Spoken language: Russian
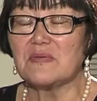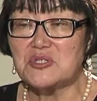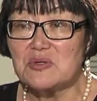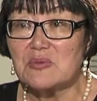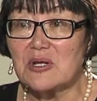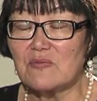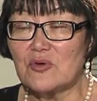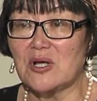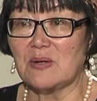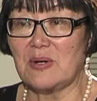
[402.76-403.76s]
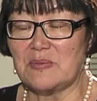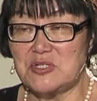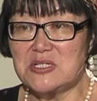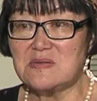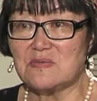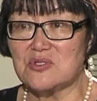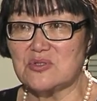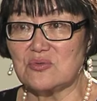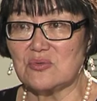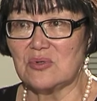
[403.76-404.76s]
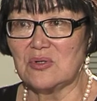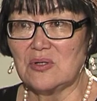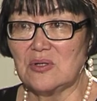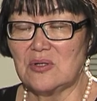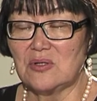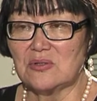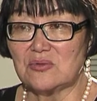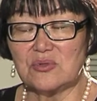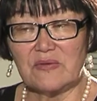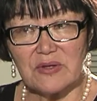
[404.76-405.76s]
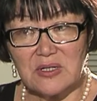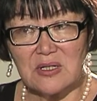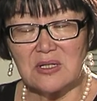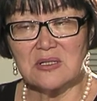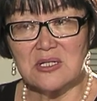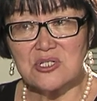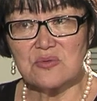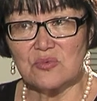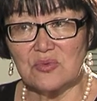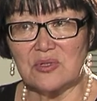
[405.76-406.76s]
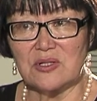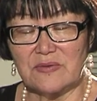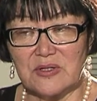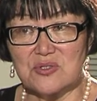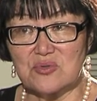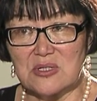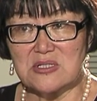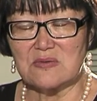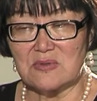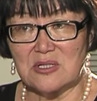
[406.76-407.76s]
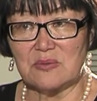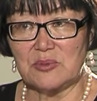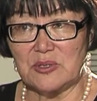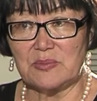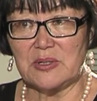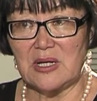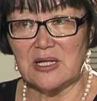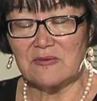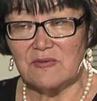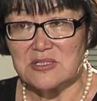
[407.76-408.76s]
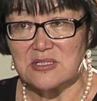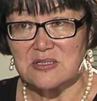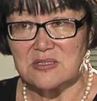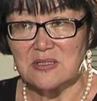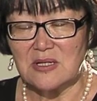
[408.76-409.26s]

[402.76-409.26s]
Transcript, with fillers: вообще мировой как бы общественностью, то, наверное, и нашему главе государства надо было бы ответить.